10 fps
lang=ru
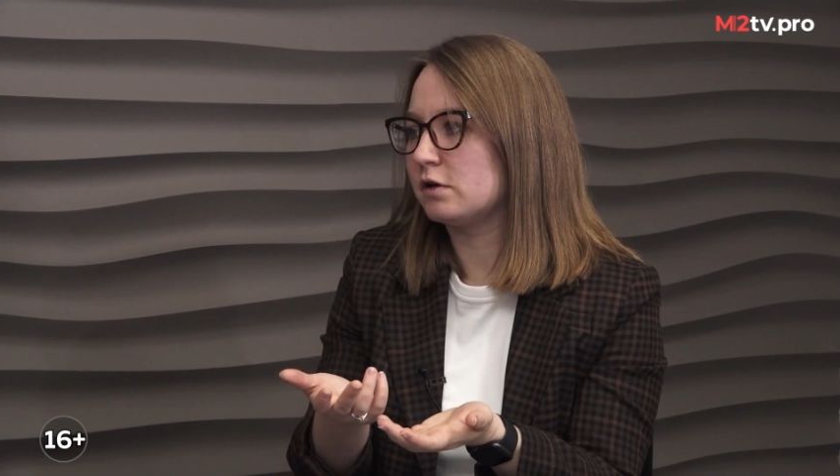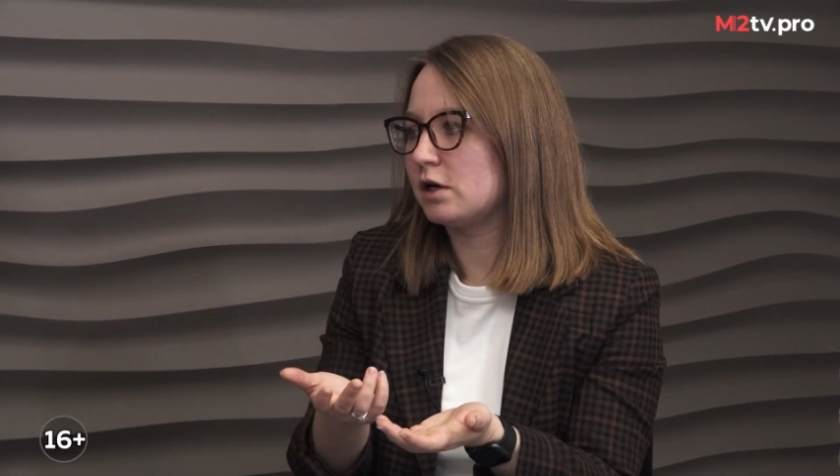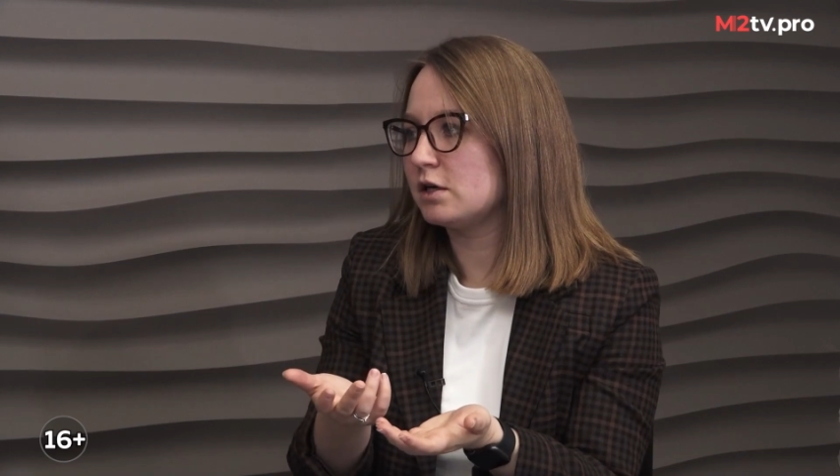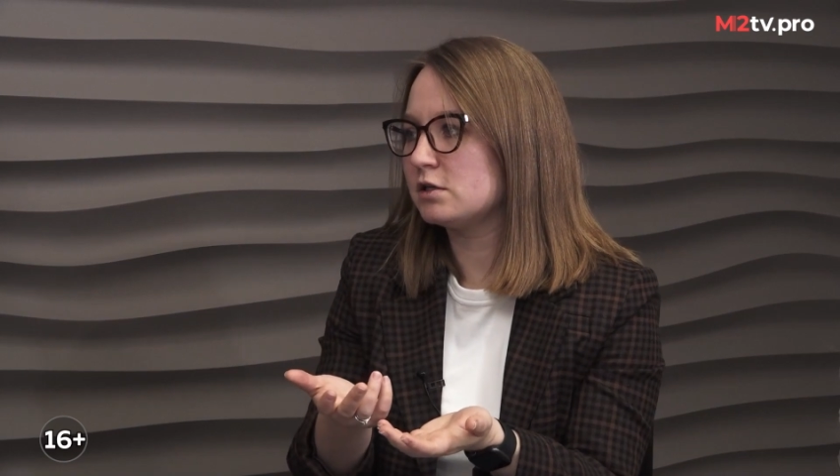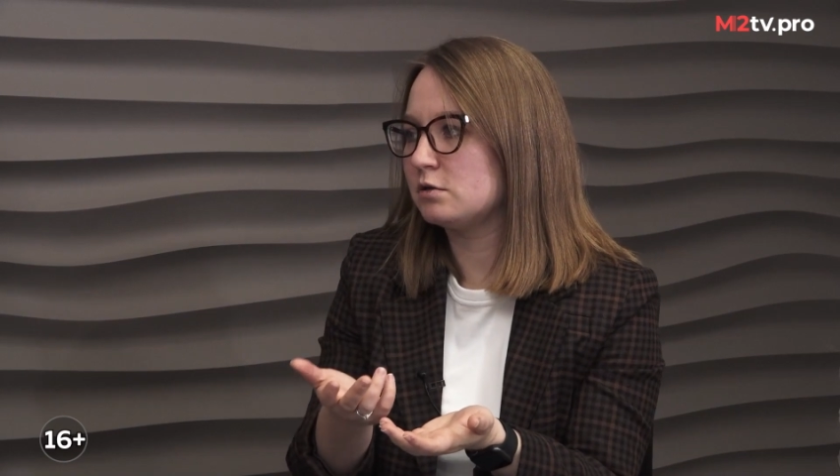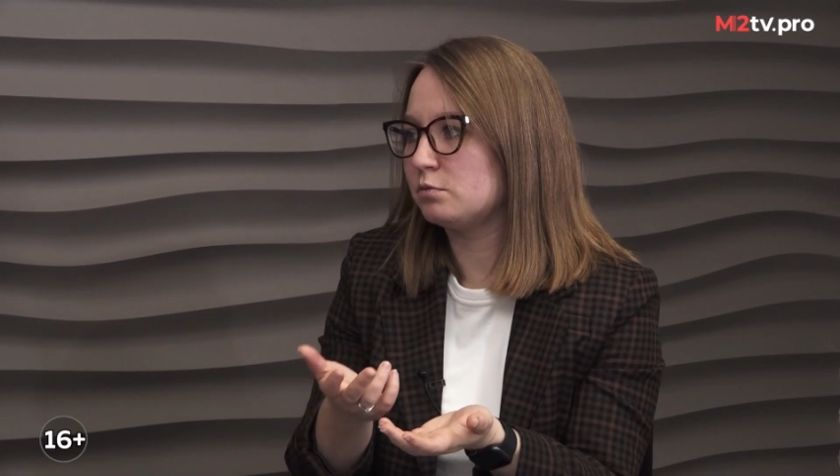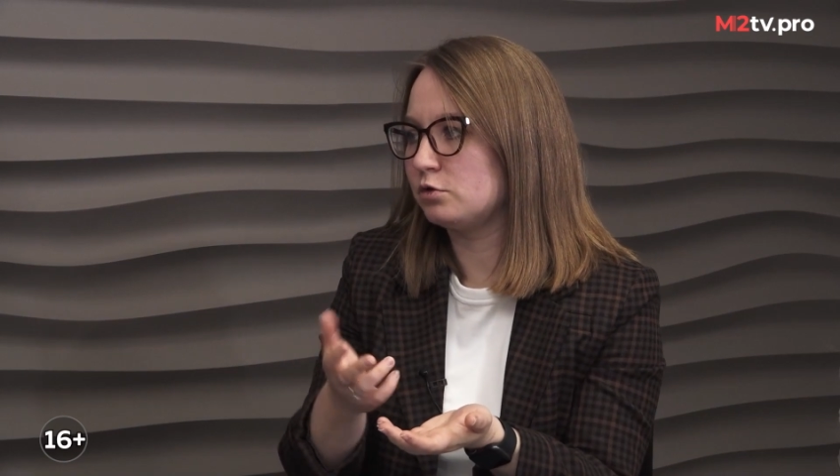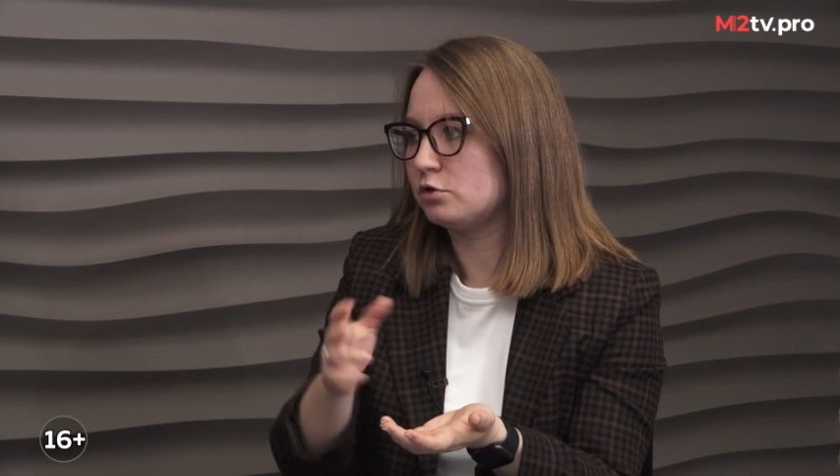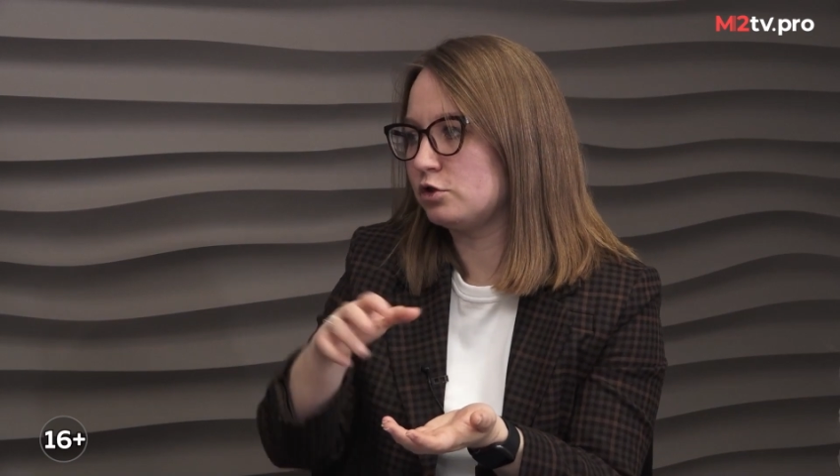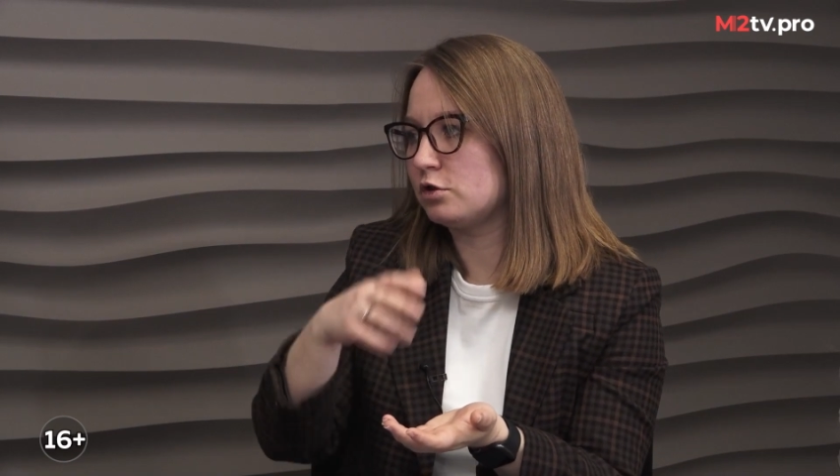вакансии
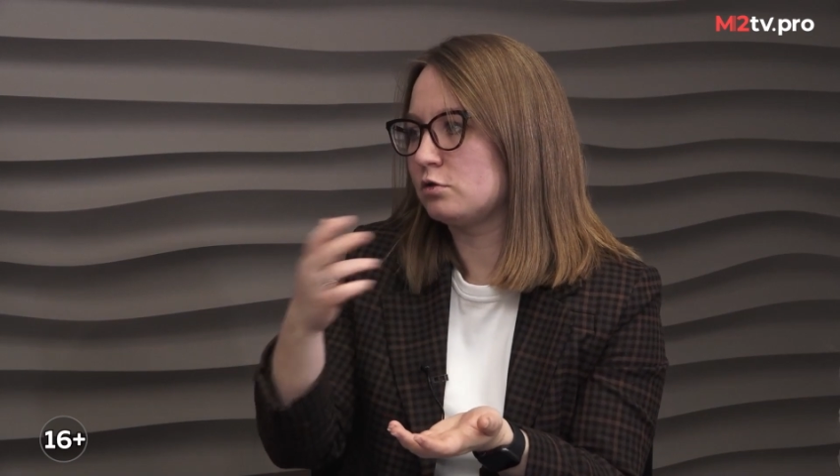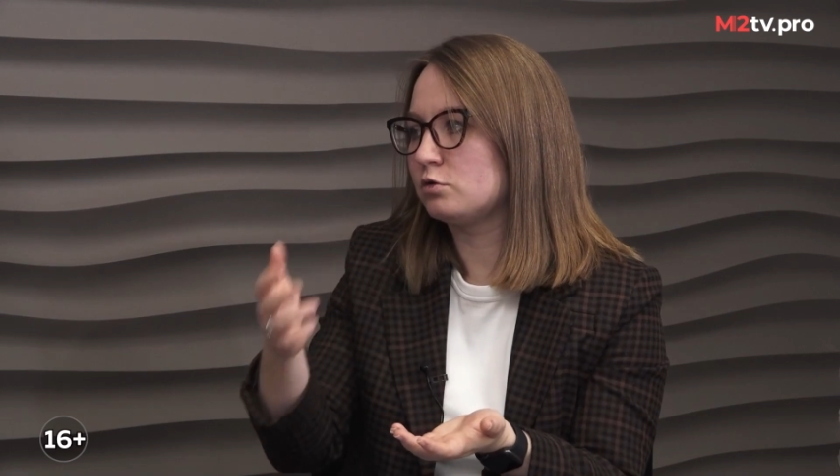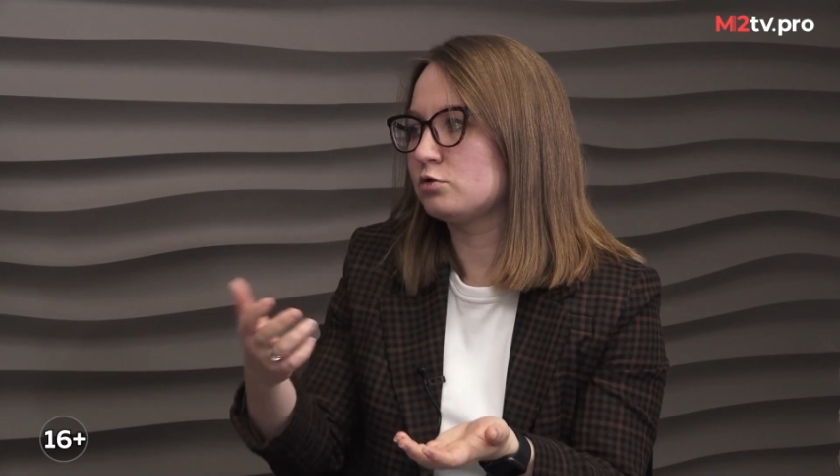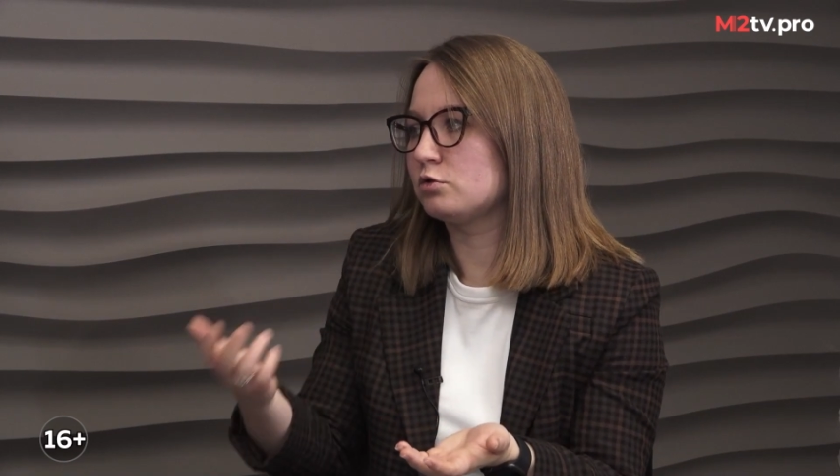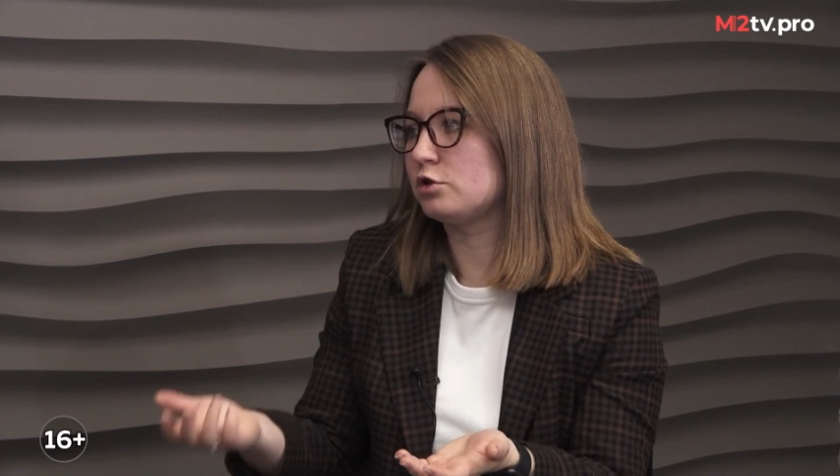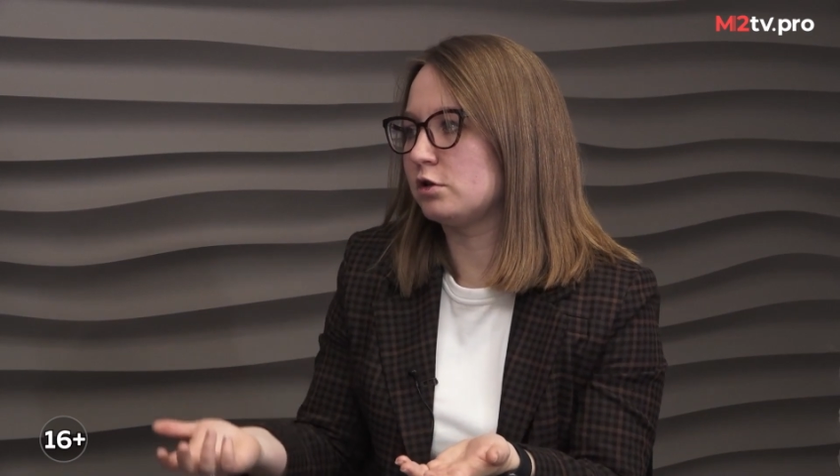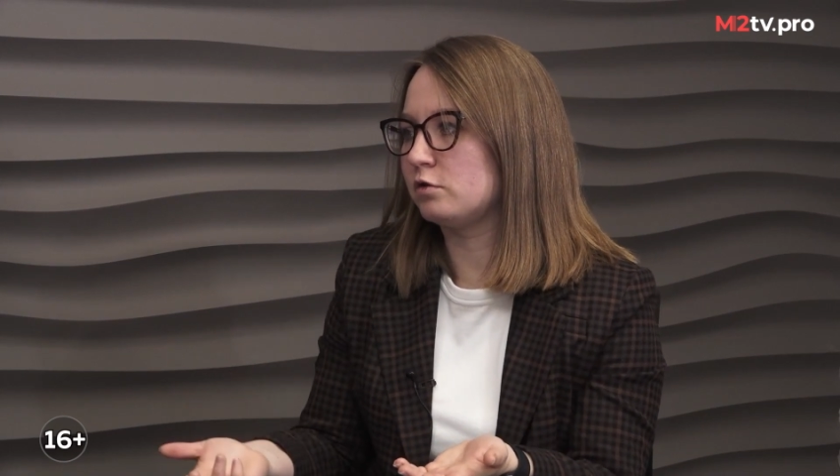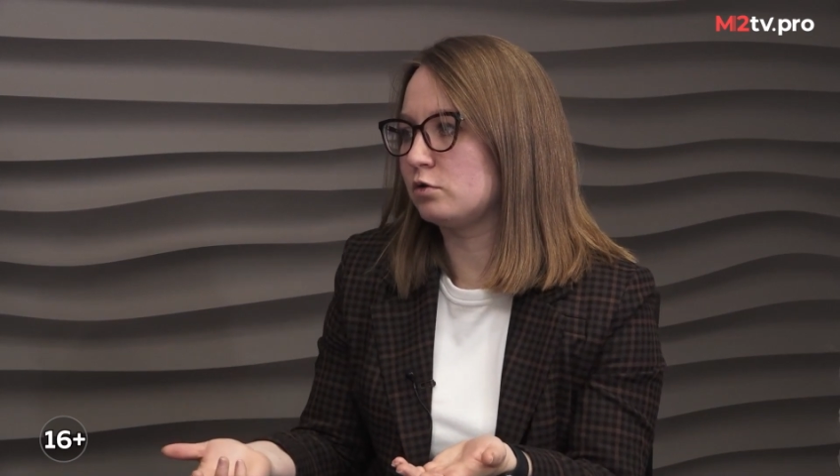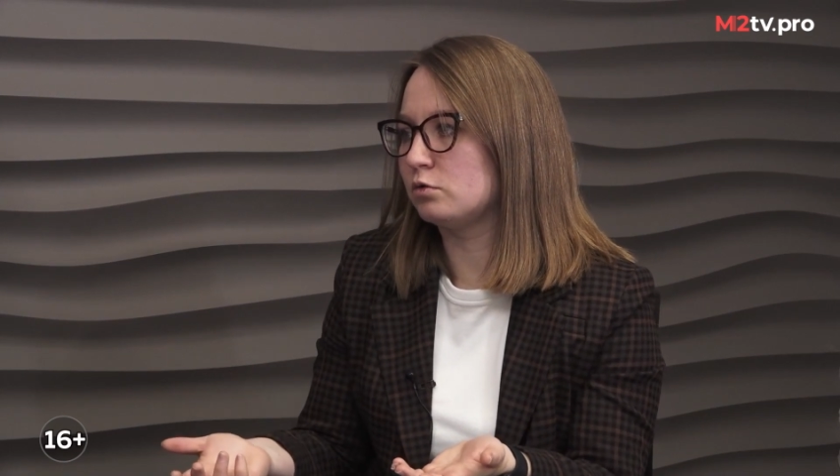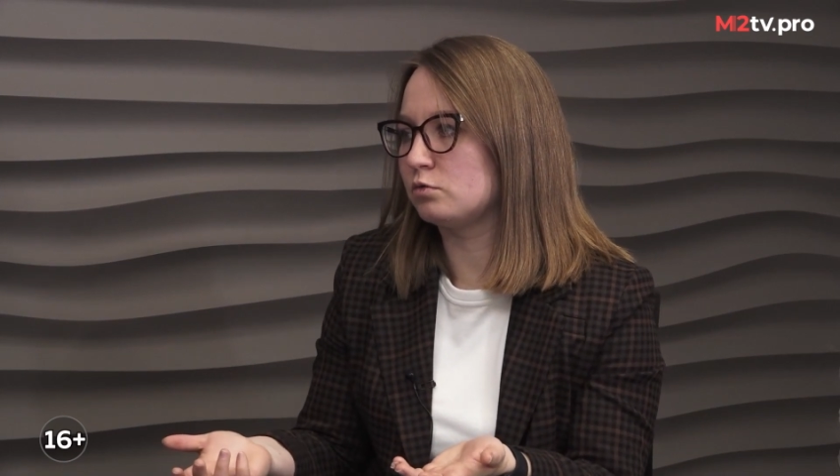будет через то, что
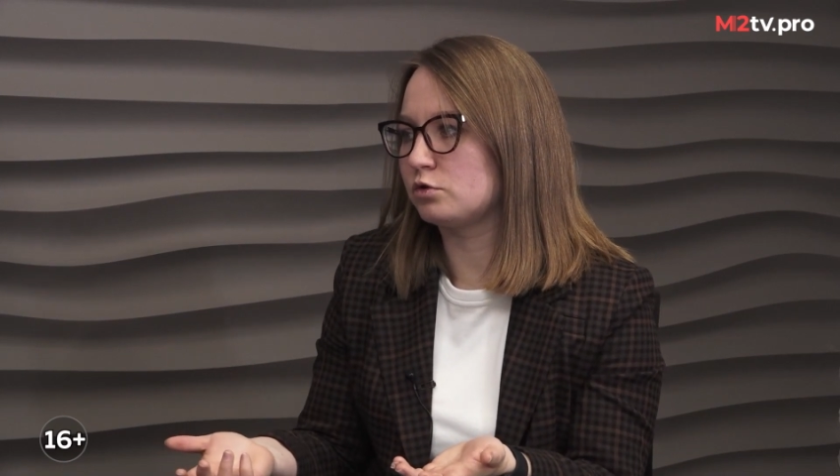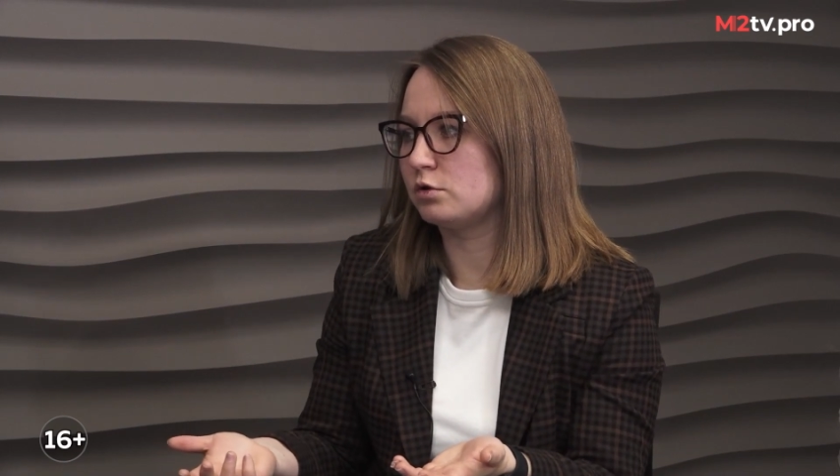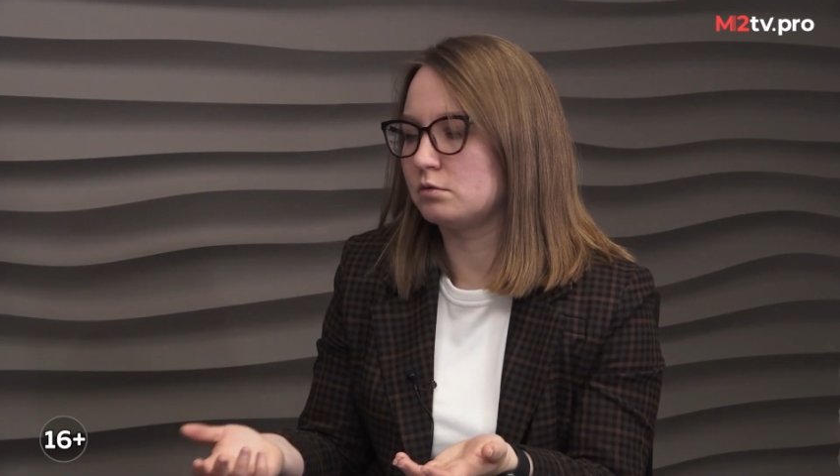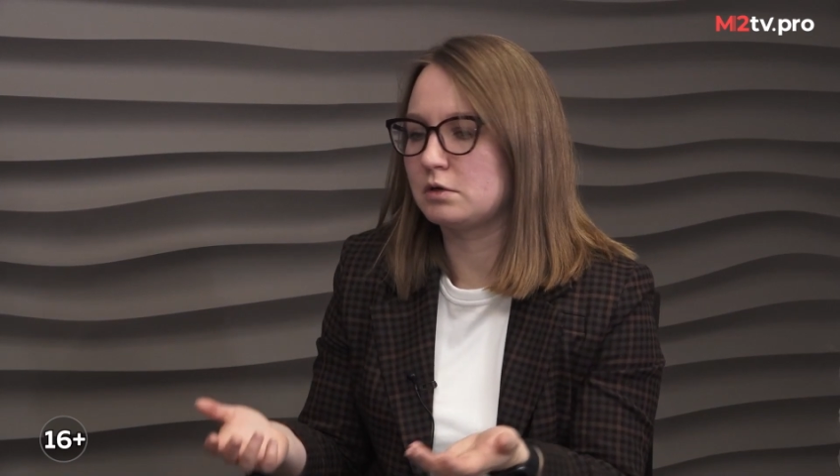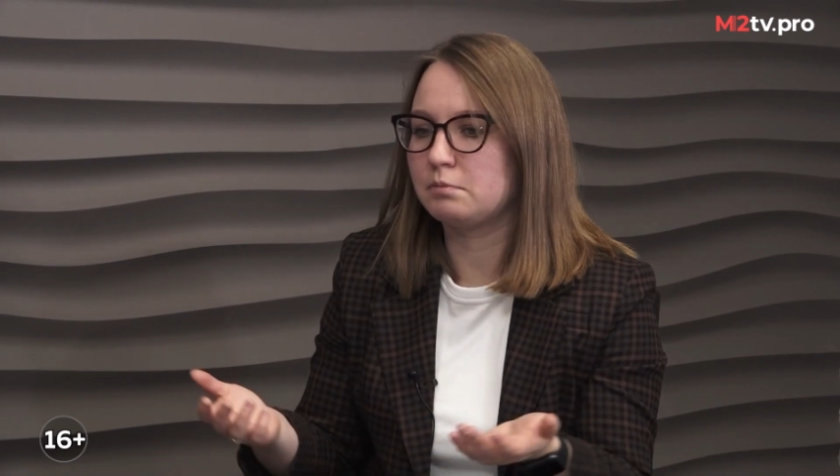человеку нужно.